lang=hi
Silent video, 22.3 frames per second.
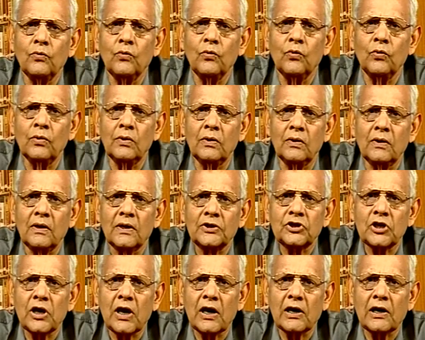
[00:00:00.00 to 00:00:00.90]
उन
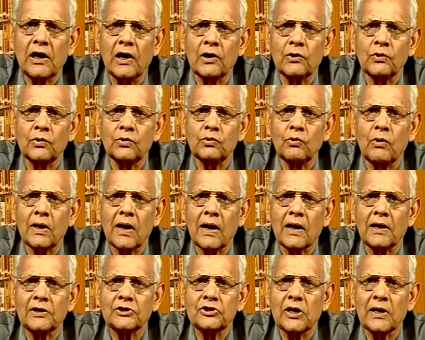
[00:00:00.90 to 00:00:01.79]
रचनाकारों द्वारा
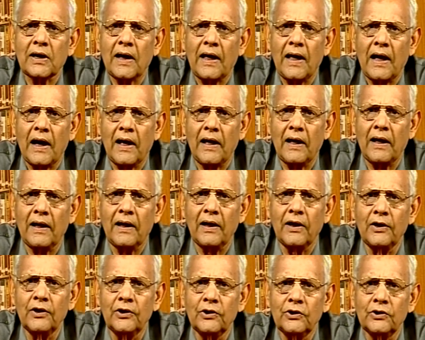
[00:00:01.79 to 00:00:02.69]
रचा गया है
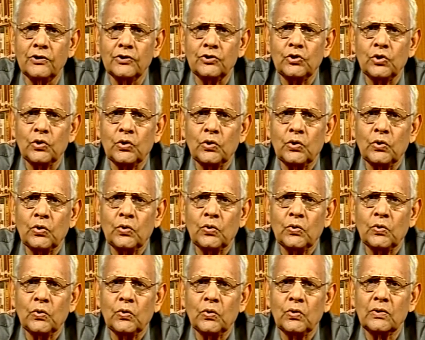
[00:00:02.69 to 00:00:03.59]
जो
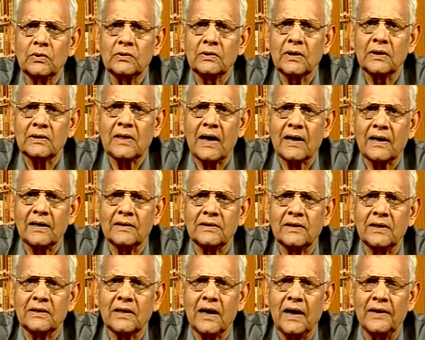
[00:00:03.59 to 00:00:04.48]

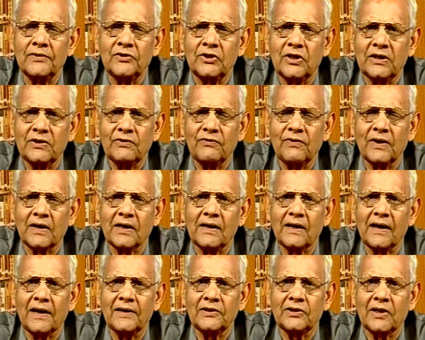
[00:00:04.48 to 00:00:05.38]
तथाकथित अंत्यज वर्ग
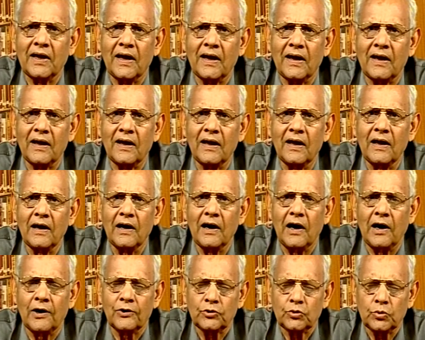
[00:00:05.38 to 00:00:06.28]
के थे
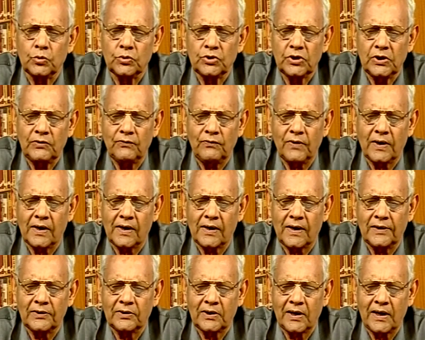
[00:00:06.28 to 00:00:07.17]
अनुसूचित वर्ग
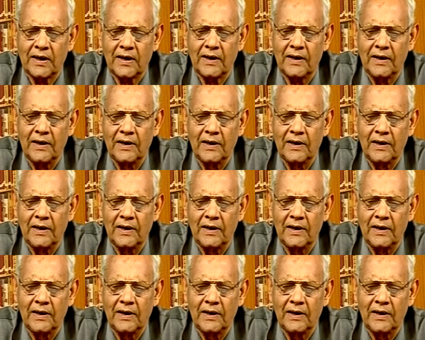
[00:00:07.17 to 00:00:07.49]
के थे